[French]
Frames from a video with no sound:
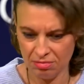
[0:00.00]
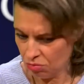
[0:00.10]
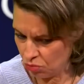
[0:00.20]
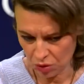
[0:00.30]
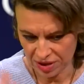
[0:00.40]

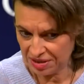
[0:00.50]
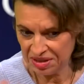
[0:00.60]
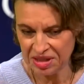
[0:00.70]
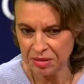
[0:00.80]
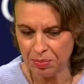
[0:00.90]
bon, s'est
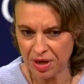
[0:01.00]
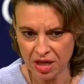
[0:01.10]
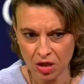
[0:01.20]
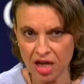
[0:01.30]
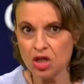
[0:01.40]

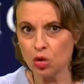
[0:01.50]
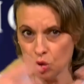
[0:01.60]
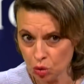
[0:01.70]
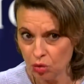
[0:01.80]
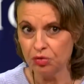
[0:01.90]
dissipée et je
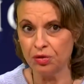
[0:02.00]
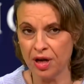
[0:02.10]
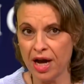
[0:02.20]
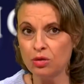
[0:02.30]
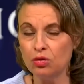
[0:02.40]
retrouve
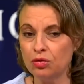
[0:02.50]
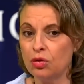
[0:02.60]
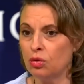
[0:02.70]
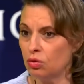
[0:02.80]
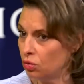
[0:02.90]
à
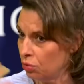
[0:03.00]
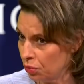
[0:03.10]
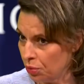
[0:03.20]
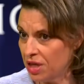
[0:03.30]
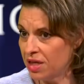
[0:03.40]
nouveau le
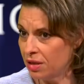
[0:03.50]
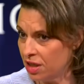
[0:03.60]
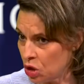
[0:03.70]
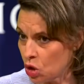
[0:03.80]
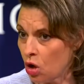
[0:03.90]
bruit,
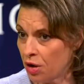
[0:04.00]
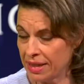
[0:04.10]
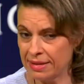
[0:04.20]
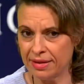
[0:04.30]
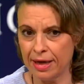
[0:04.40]
les chants,
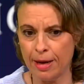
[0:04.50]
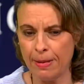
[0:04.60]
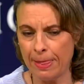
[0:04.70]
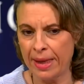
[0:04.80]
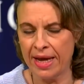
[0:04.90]
etc.
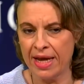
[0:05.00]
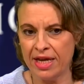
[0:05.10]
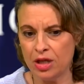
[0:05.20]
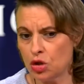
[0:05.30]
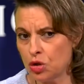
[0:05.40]

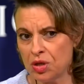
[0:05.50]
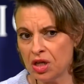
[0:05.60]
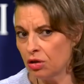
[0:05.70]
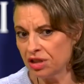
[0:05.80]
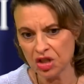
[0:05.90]
Et je
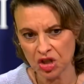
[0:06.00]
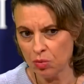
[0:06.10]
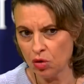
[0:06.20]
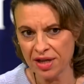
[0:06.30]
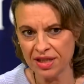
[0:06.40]
suis rentrée
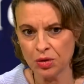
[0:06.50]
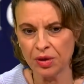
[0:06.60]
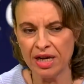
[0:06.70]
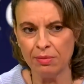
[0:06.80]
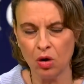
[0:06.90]
chez moi
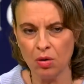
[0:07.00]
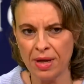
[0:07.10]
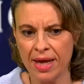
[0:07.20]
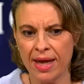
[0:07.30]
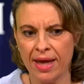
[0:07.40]
naturellement
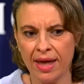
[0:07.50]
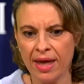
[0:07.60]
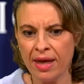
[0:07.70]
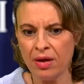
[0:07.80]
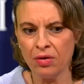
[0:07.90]

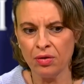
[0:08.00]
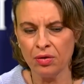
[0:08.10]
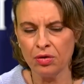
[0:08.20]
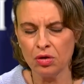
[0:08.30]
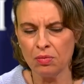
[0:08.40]
et
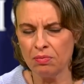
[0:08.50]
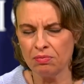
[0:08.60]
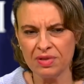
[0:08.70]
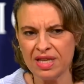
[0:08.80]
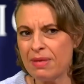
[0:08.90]
euh,
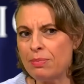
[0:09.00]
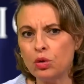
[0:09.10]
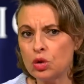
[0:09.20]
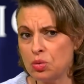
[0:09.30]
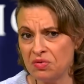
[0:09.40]
ça m'a
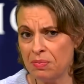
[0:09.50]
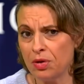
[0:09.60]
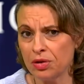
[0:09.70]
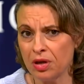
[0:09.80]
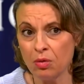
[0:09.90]
poursuivi
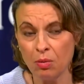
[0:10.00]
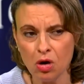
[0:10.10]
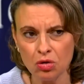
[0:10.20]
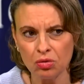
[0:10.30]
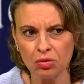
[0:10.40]
pendant un
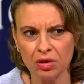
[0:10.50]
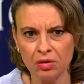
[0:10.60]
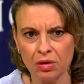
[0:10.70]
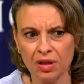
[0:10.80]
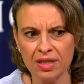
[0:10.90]
moment. Donc,
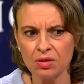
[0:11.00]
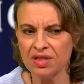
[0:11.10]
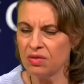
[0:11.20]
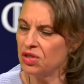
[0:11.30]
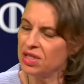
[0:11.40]
euh, qu'est-ce que
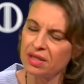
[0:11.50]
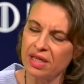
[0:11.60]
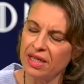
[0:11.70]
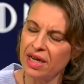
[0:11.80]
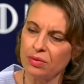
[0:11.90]
ça veut dire
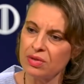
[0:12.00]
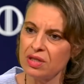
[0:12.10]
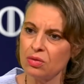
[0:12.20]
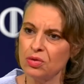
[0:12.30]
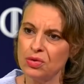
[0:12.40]
d'aller
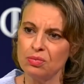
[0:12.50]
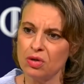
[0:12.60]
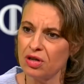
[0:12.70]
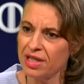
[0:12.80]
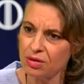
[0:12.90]
annoncer aux
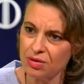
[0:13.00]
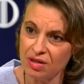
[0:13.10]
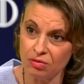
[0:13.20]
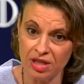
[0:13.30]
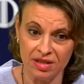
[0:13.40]
musulmans Qu'est-ce que
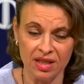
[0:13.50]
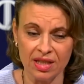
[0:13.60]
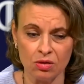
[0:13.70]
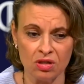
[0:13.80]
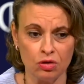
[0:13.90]
ça voulait dire
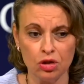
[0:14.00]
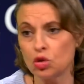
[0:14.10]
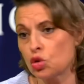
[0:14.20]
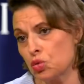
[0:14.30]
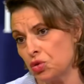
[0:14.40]
Qu'est-ce que ça voulait
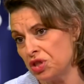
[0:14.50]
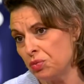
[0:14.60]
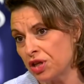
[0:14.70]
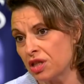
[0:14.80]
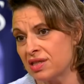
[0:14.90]
dire Donc, je me suis dit
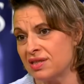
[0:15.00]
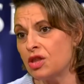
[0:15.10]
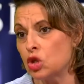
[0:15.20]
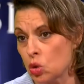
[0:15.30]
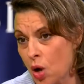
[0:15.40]
peut-être c'est
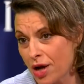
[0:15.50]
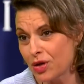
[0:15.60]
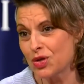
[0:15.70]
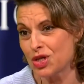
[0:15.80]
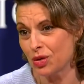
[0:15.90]
cette joie
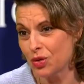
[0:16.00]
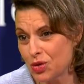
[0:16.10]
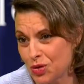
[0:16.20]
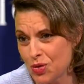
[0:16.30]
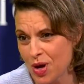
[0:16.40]
que j'ai
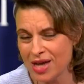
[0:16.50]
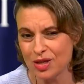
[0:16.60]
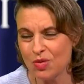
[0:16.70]
reçue à ce